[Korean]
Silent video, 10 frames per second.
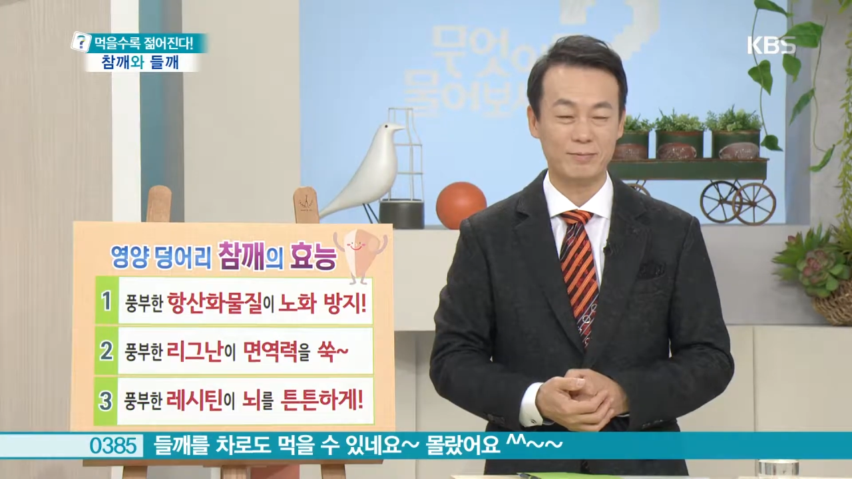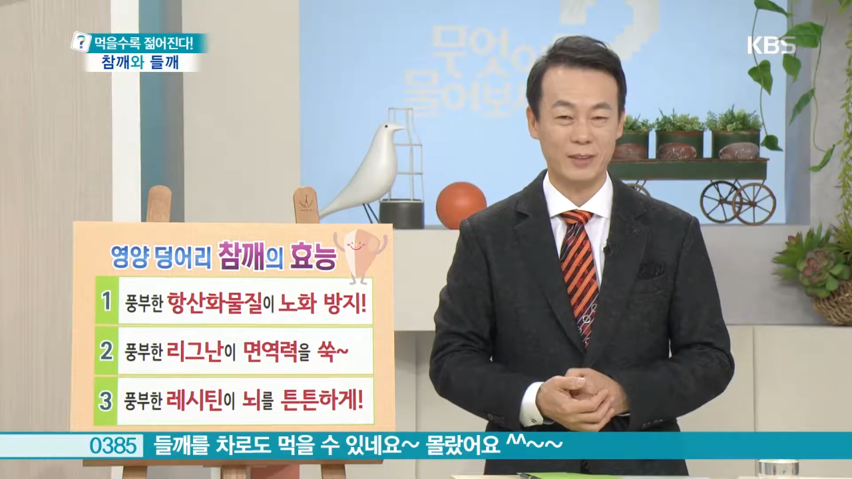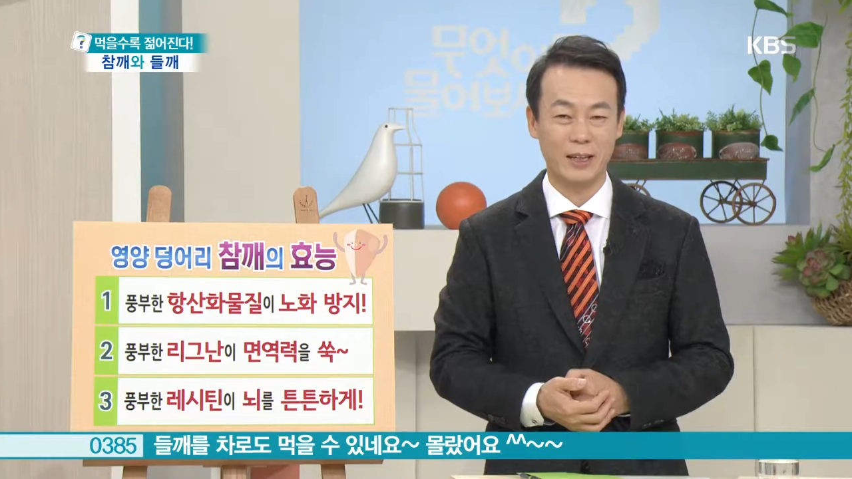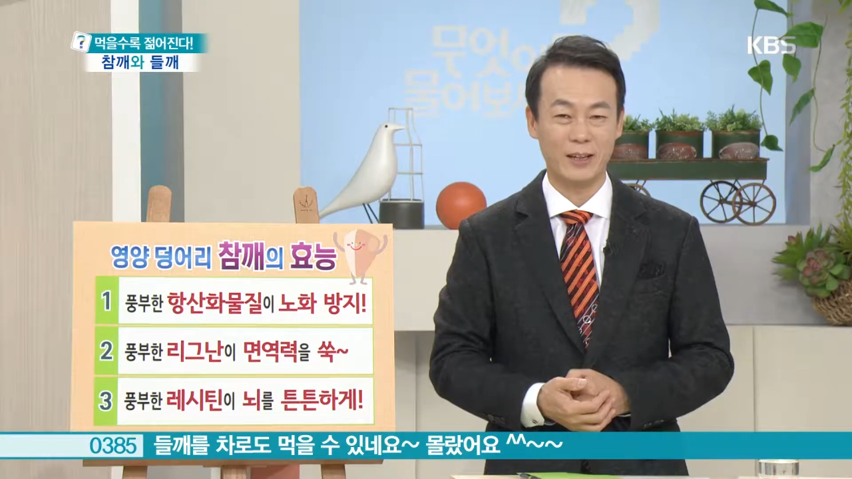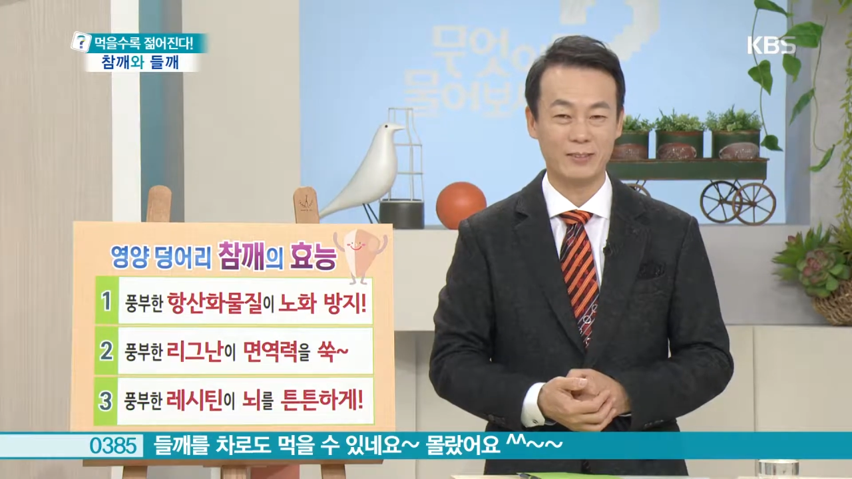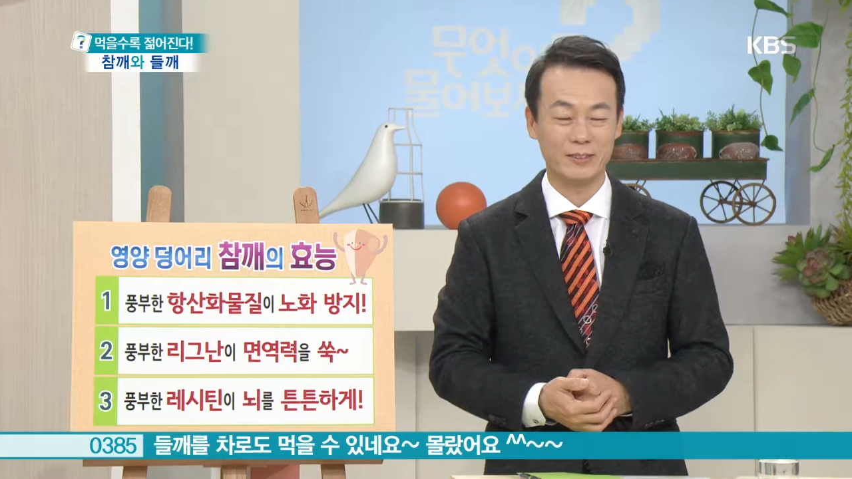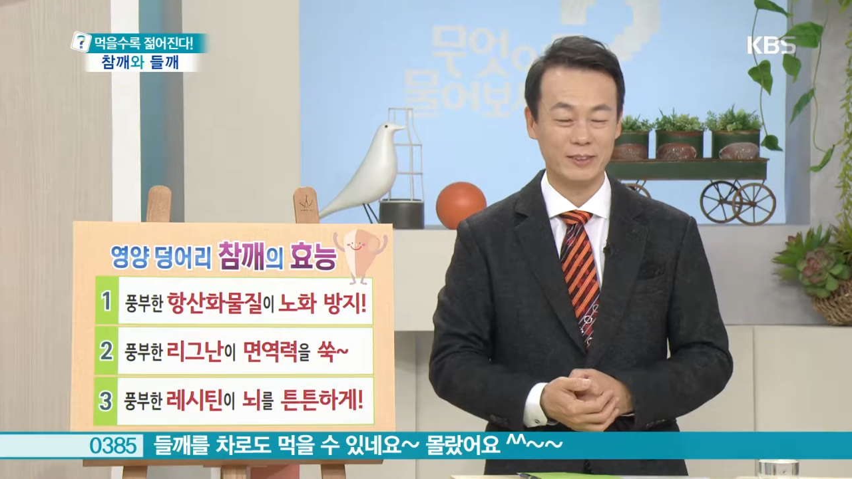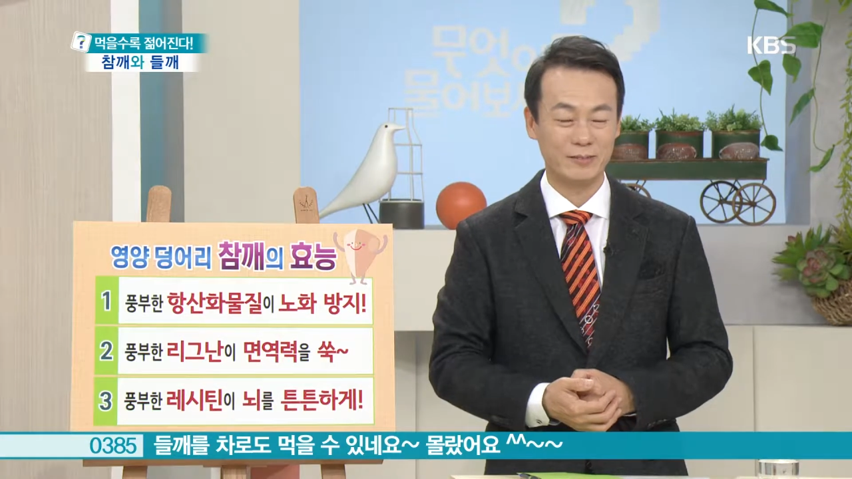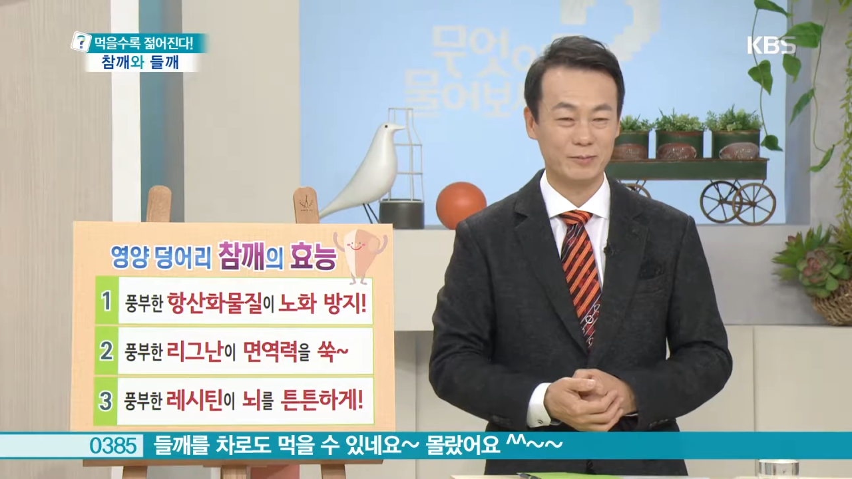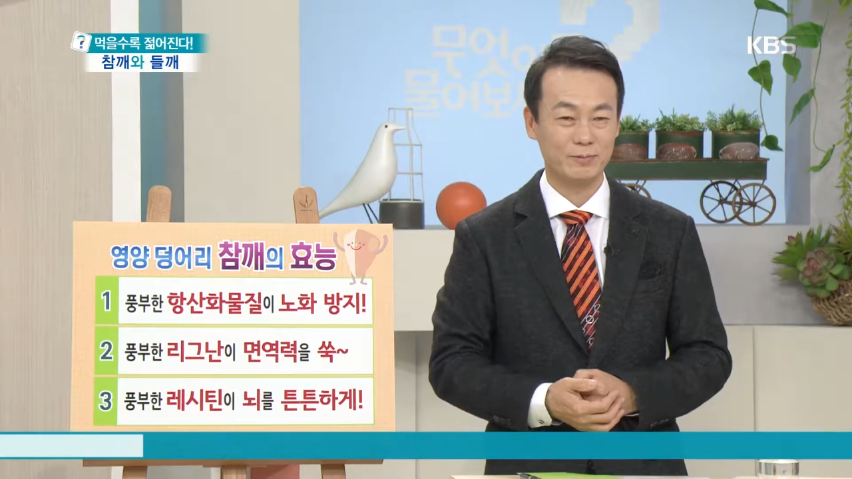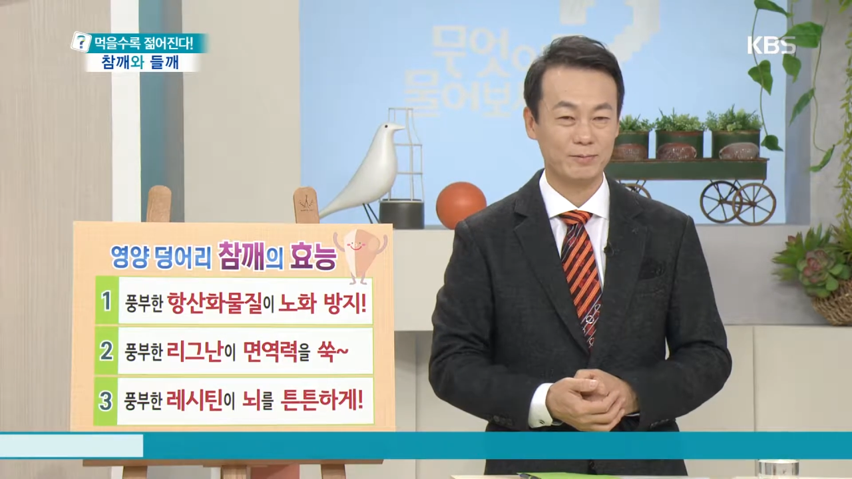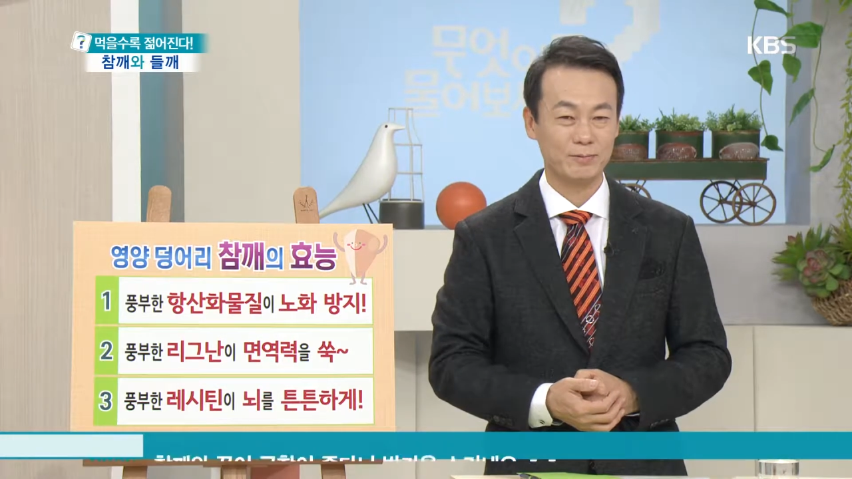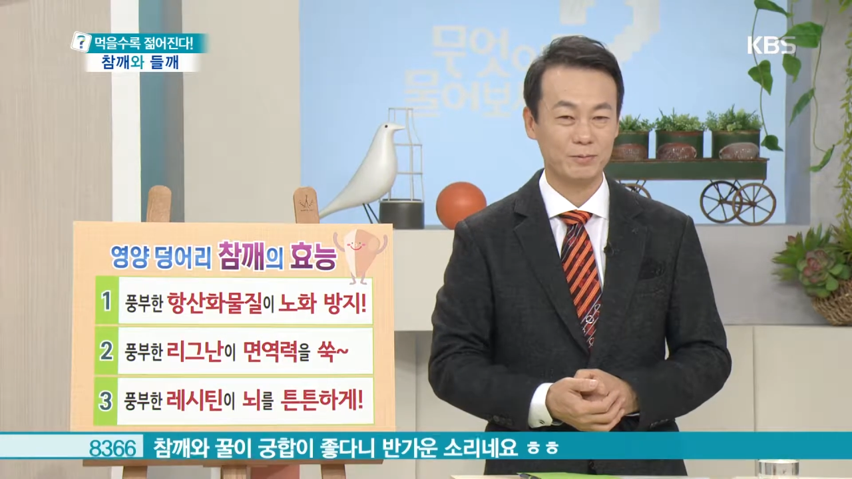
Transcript: 네. 네.